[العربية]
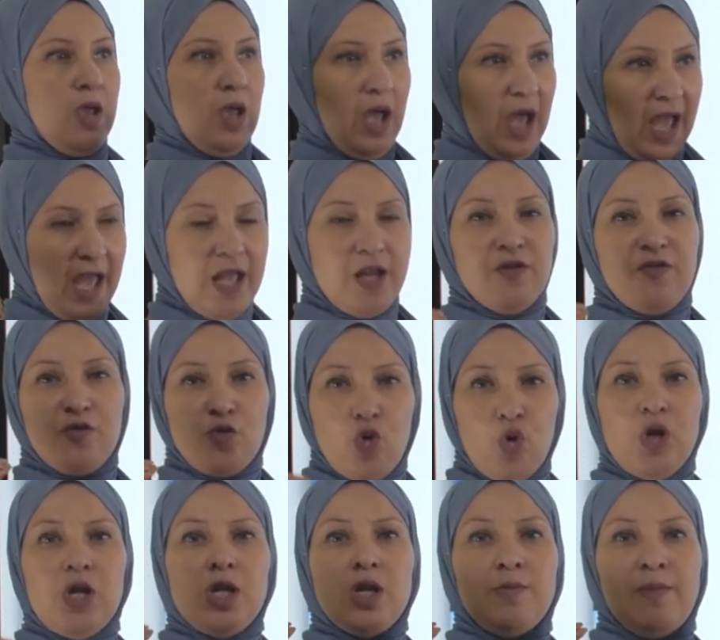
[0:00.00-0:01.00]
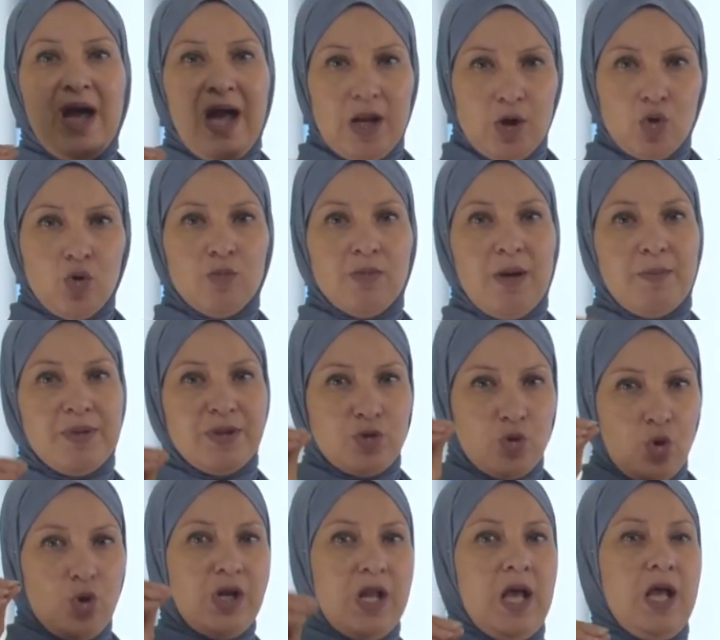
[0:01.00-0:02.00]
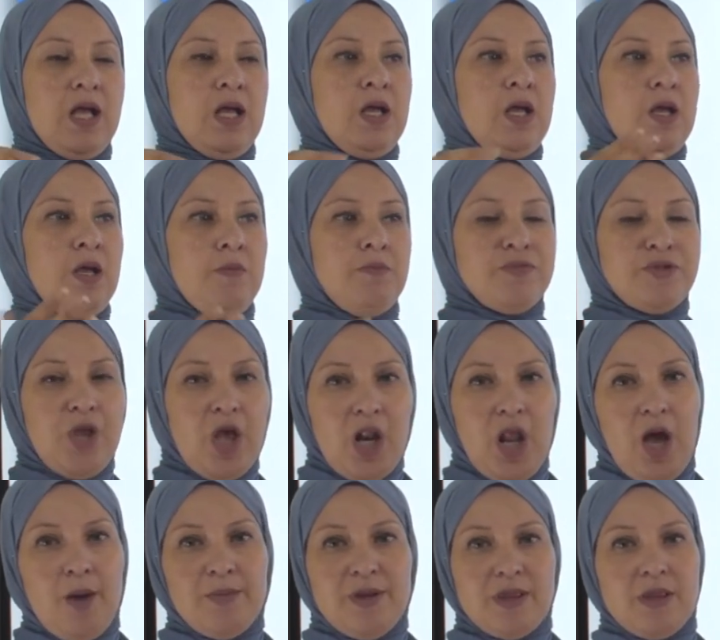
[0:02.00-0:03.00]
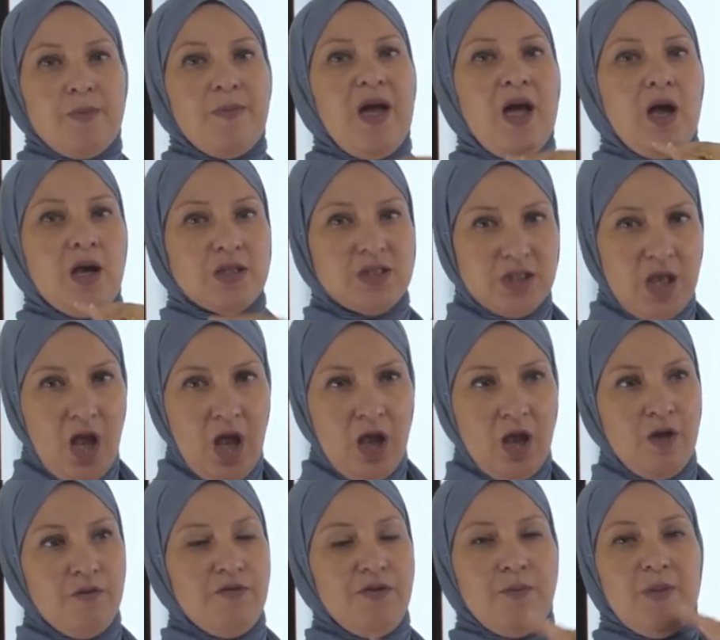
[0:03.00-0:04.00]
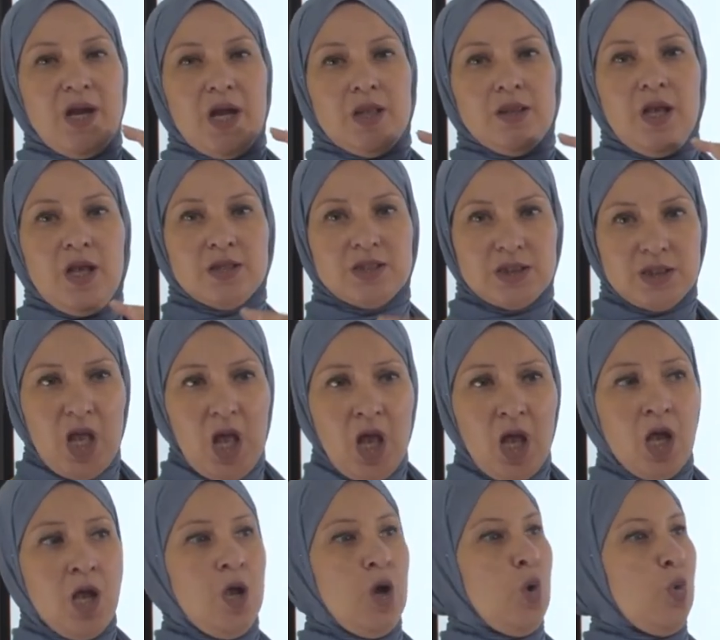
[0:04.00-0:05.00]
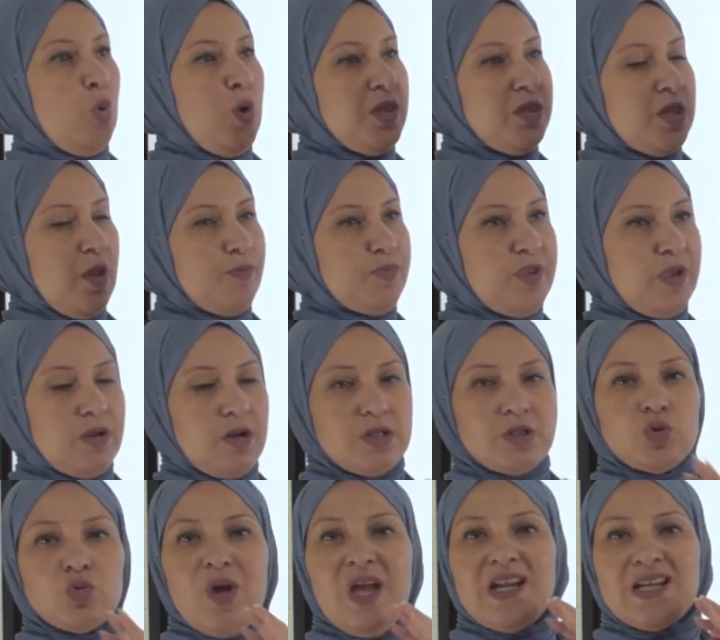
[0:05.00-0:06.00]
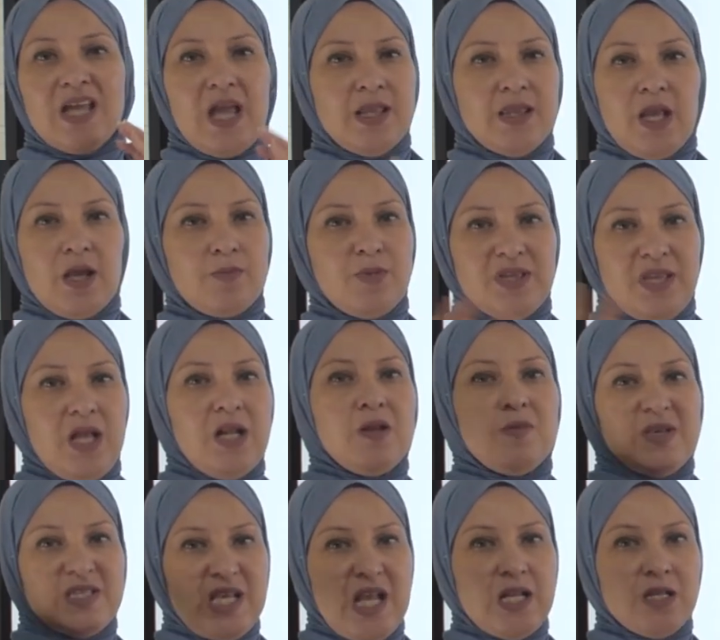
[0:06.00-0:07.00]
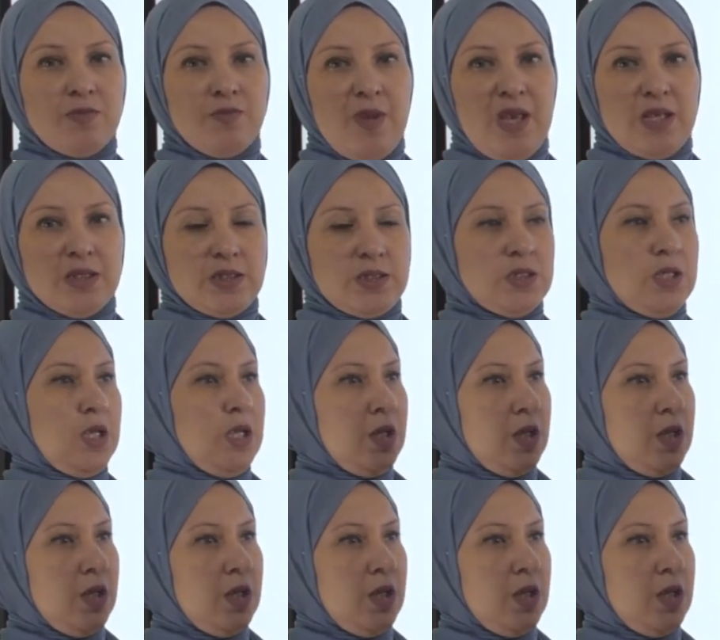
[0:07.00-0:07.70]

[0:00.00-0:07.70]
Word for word: عارف كل معلومه بتقولها طالعه من دماغك صح في مكانها الصح وانت بتقرا السؤال كانك بتحل مساله ماس